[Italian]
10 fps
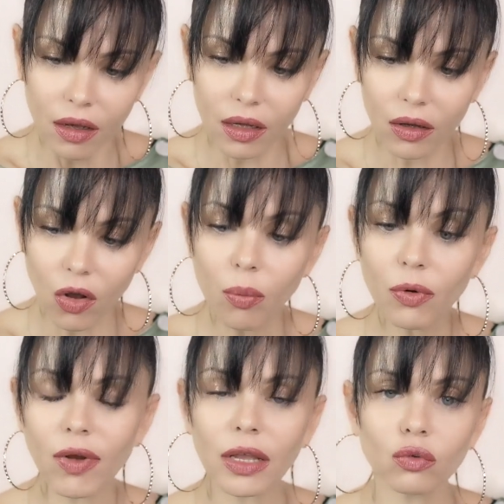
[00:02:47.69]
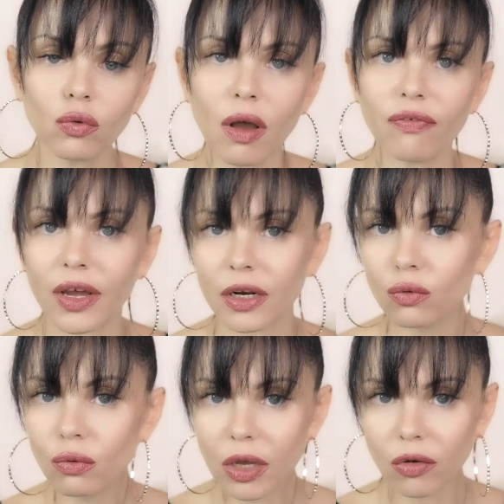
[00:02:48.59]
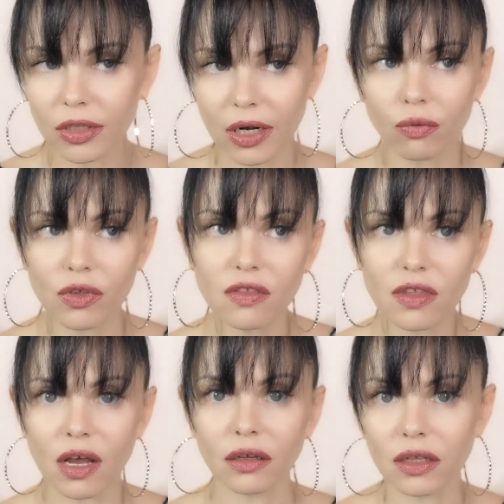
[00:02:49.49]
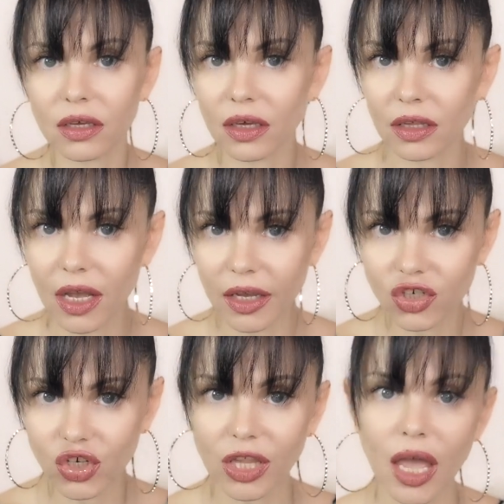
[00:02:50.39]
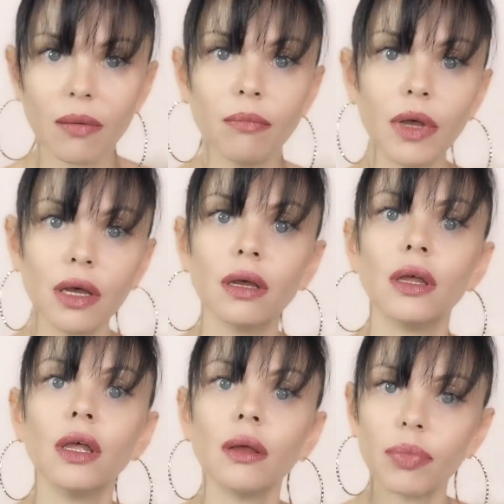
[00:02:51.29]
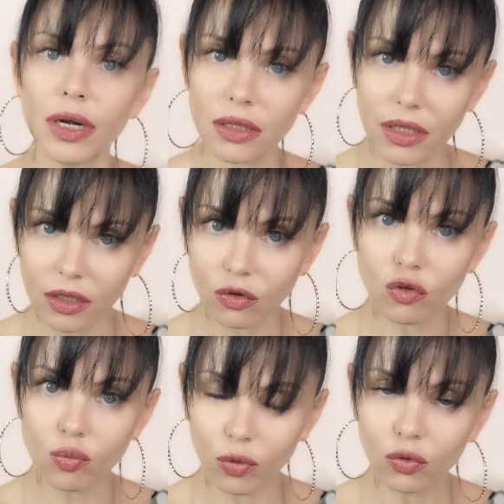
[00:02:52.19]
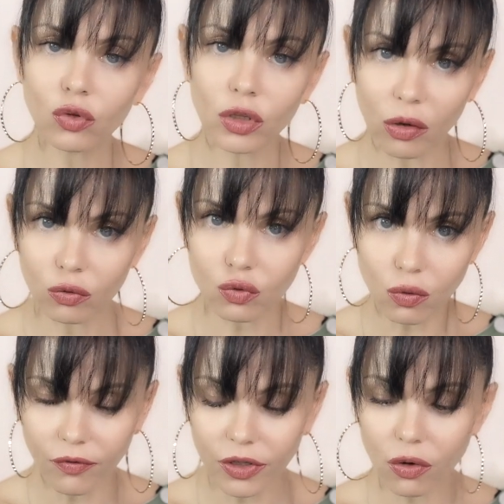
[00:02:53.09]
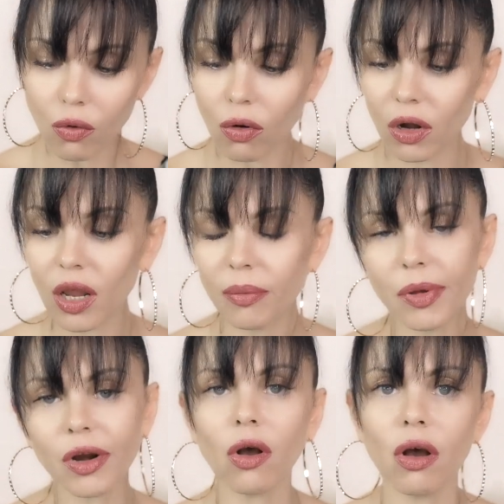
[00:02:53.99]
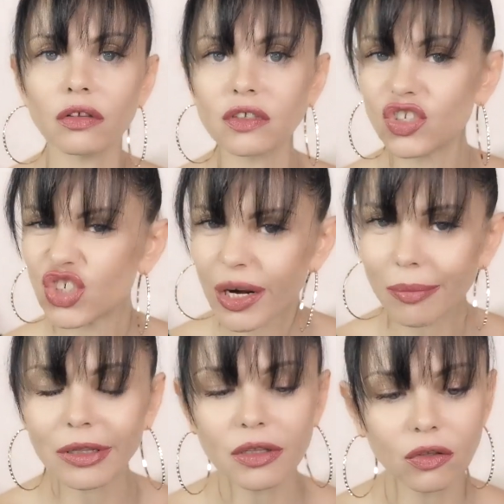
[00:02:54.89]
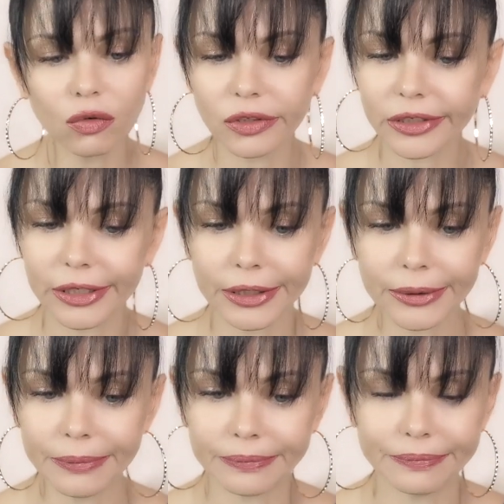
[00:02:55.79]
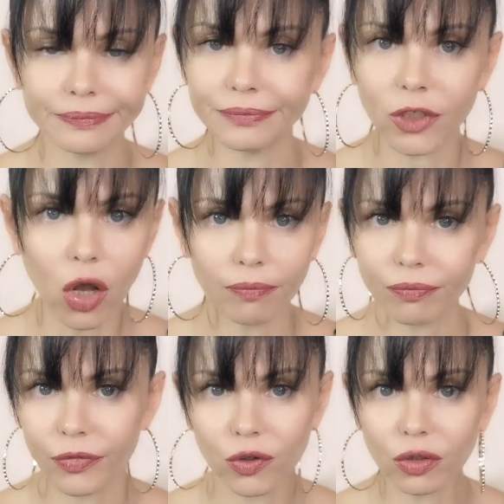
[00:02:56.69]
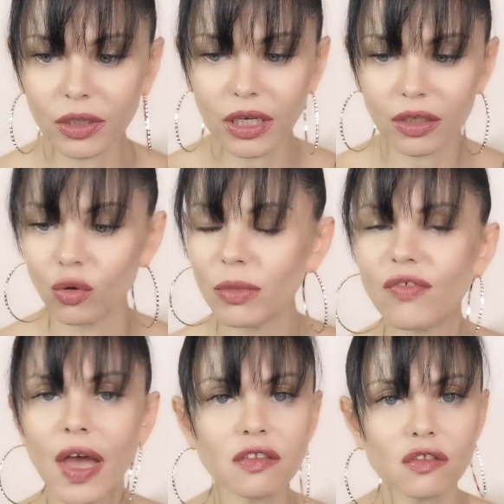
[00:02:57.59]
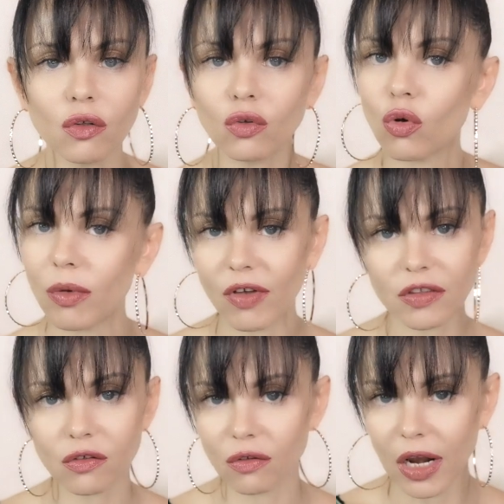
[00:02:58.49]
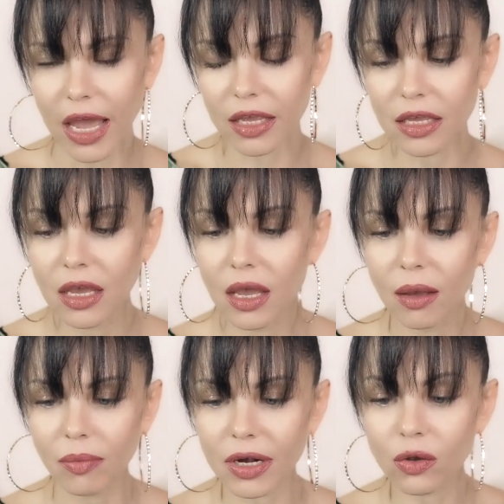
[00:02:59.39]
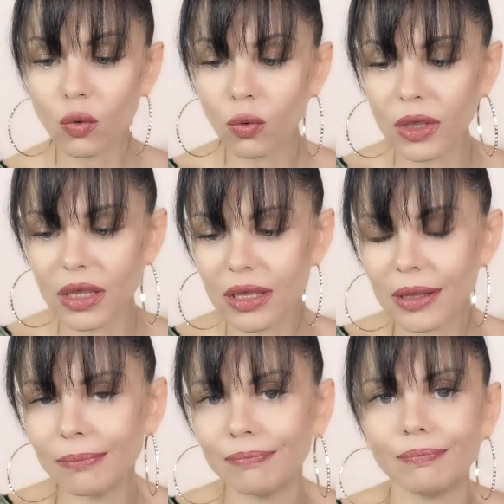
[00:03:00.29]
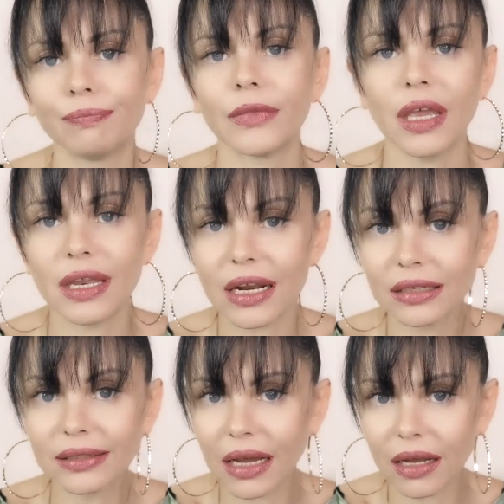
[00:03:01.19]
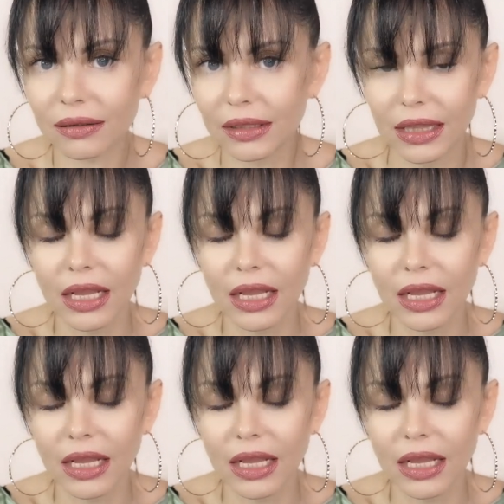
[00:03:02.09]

Eh, ho provato a fare due o tre acquisti anche da H&M prendendo spunto da un suo video haul, però sinceramente non, ehm, no, non, non mi vestono come vestono lei, per cui mm, in realtà...